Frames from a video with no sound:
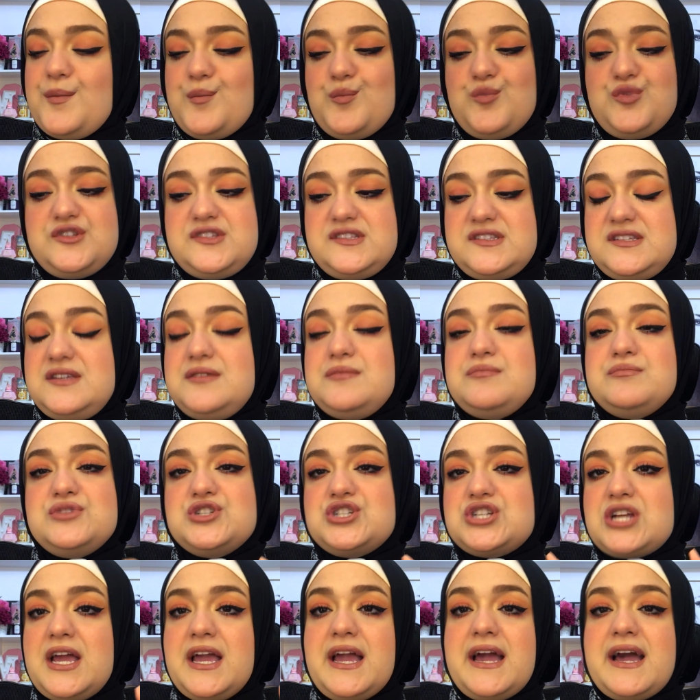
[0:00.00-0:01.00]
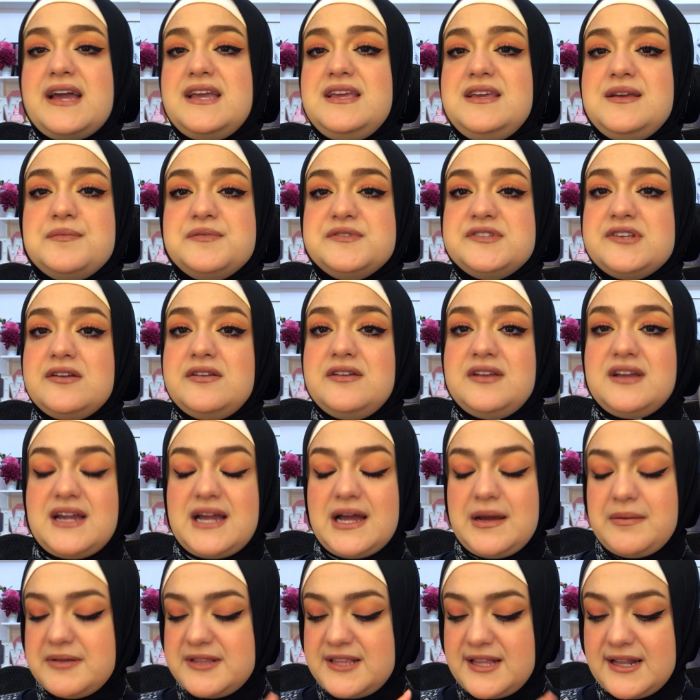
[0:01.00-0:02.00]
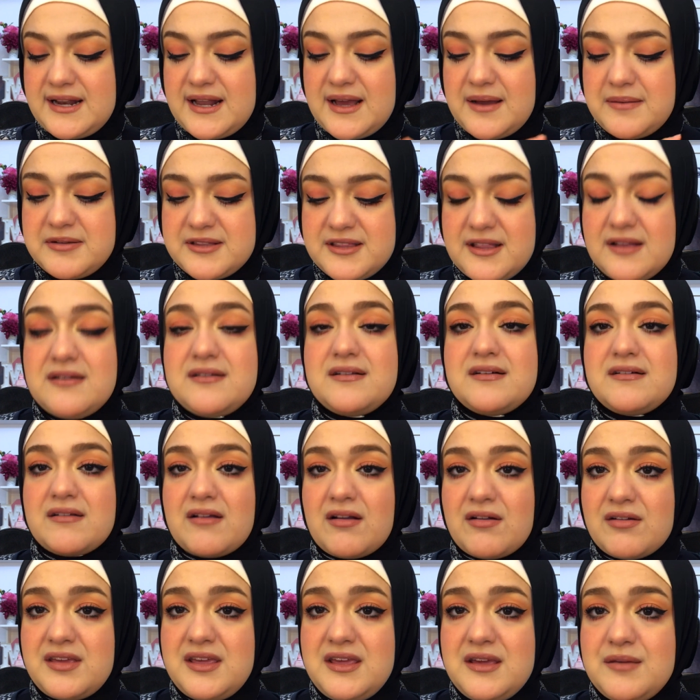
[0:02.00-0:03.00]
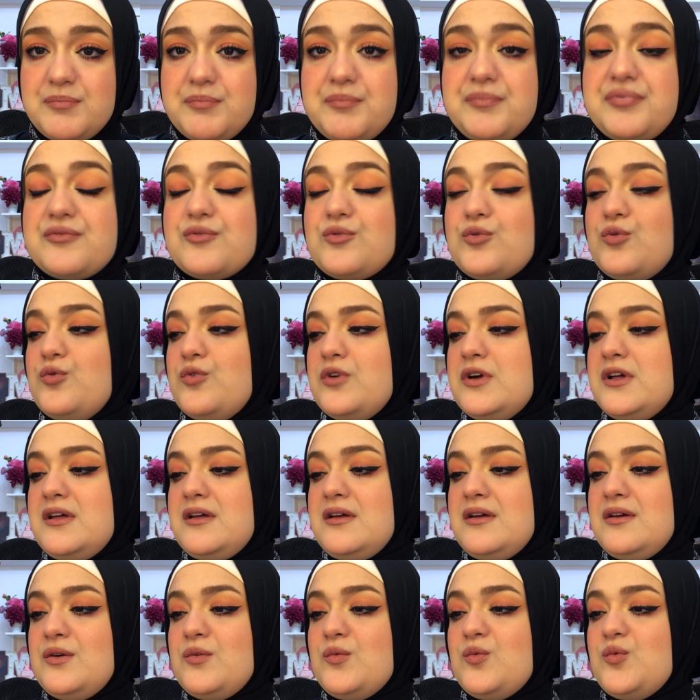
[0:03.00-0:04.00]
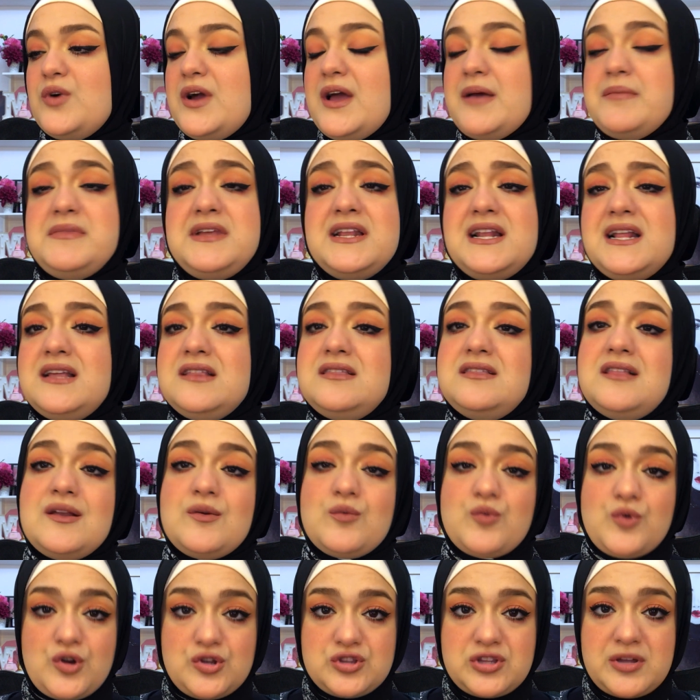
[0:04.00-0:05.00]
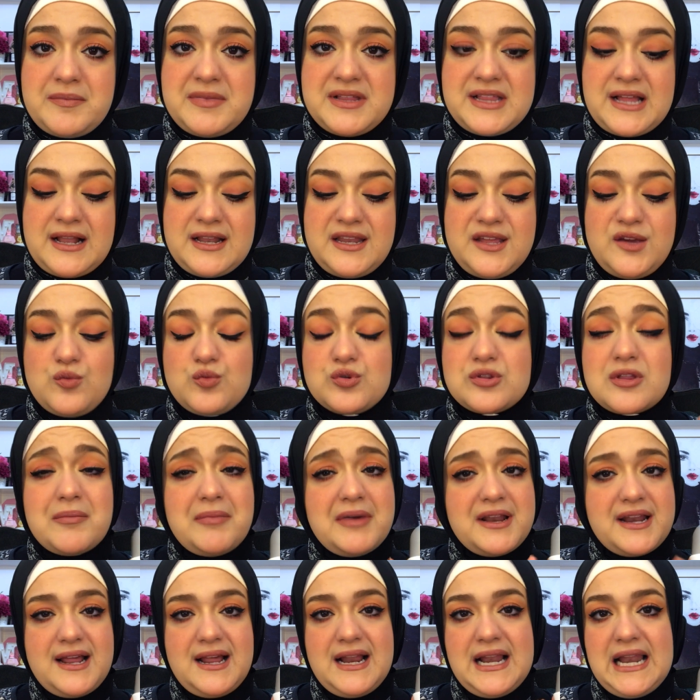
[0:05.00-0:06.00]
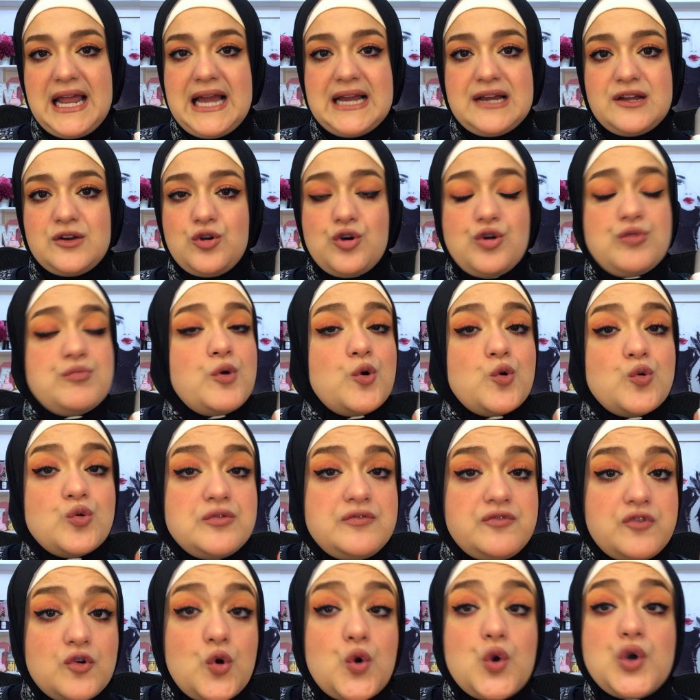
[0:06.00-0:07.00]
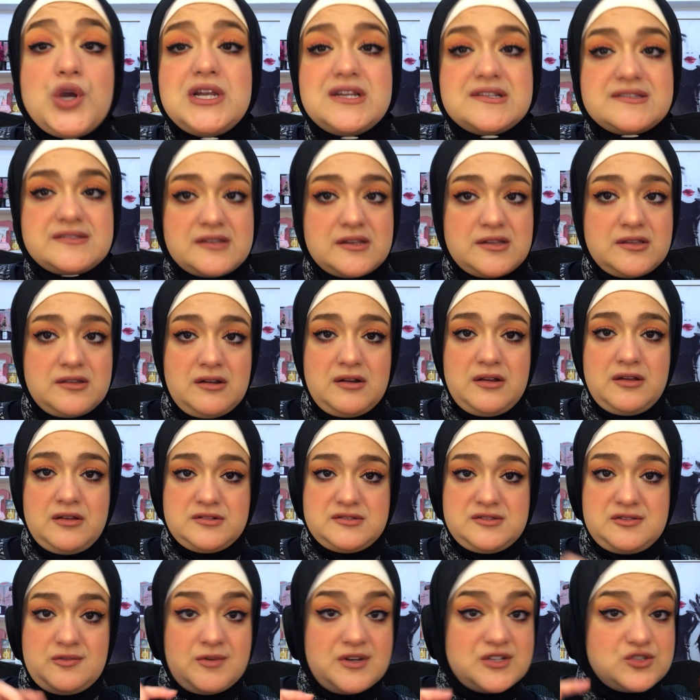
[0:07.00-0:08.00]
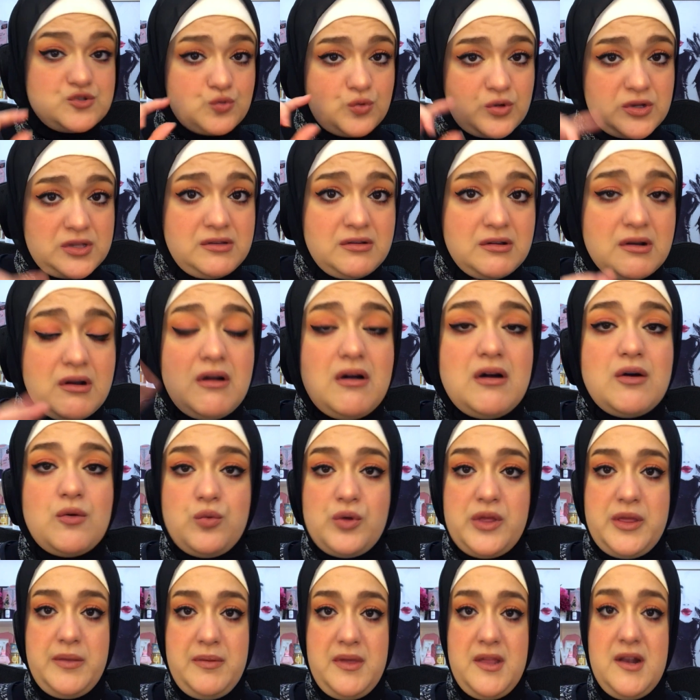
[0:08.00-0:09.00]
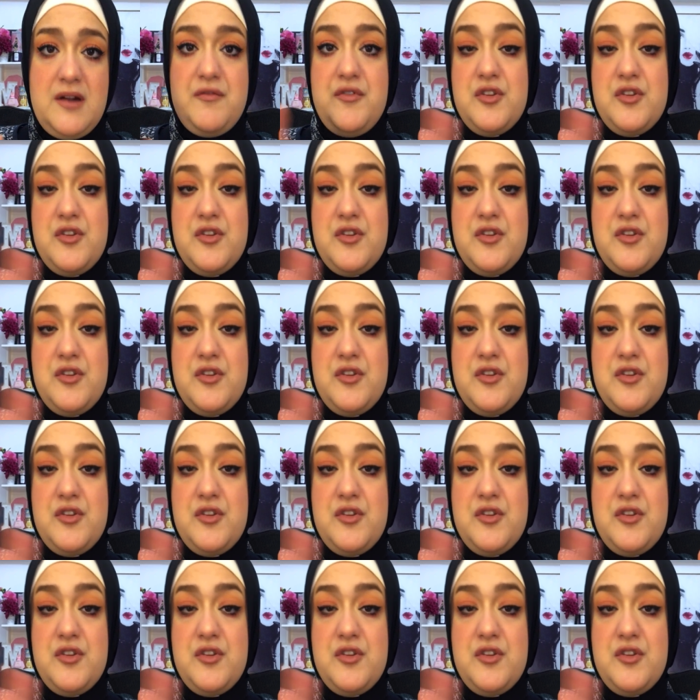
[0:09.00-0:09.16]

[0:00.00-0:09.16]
بصي مش هيخيب ظنك ابدا ابدا رهيب وجميل جدا ويعتمد عليه وطبعا احلى حاجه ان هو موجود في كل الصيدليات سواء صغيره او كبيره